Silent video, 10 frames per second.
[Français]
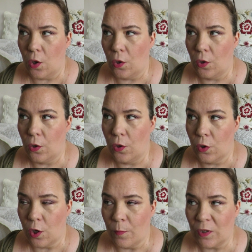
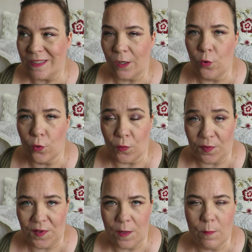euh, comment dire le
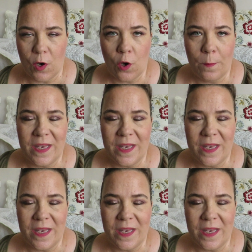confinement